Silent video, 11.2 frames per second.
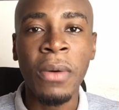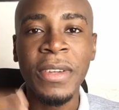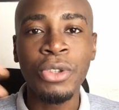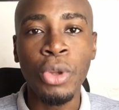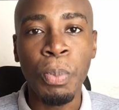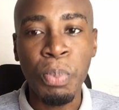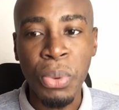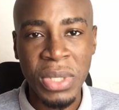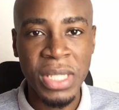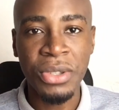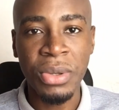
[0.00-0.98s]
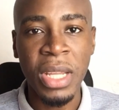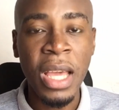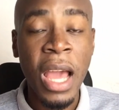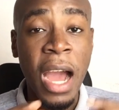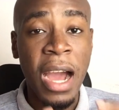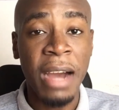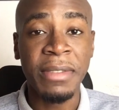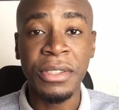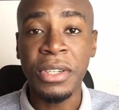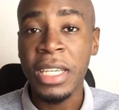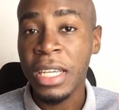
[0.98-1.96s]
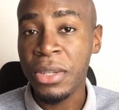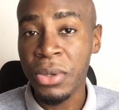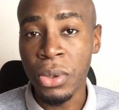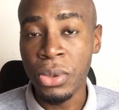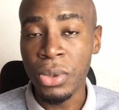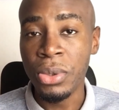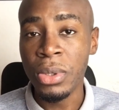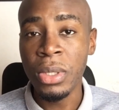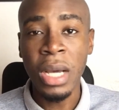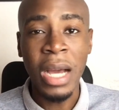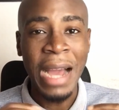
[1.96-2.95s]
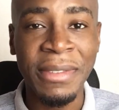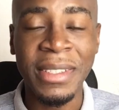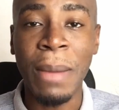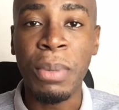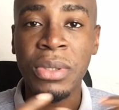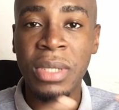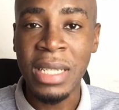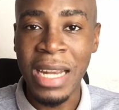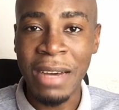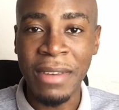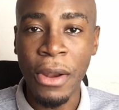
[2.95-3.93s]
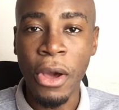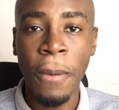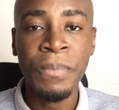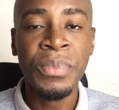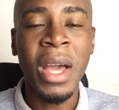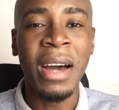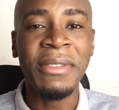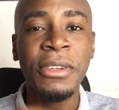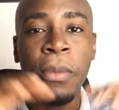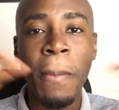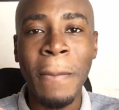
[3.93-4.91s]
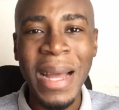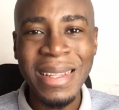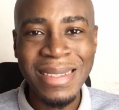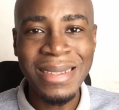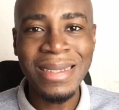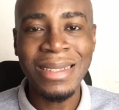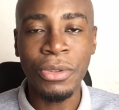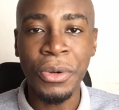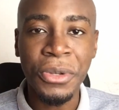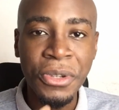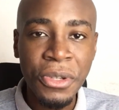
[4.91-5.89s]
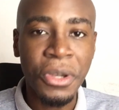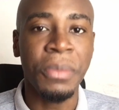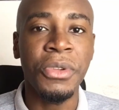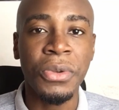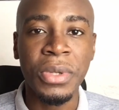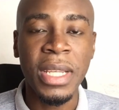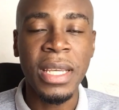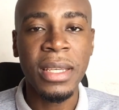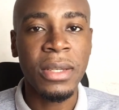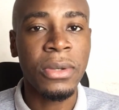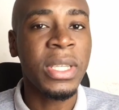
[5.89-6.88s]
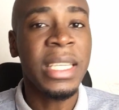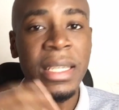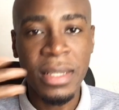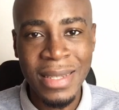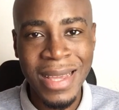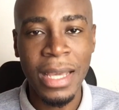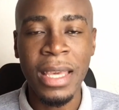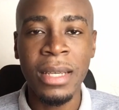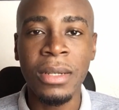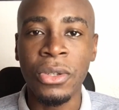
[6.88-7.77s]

au fait te positionner afin de créer du contenu, afin d'apporter de la valeur, afin de bâtir donc une communauté qui derrière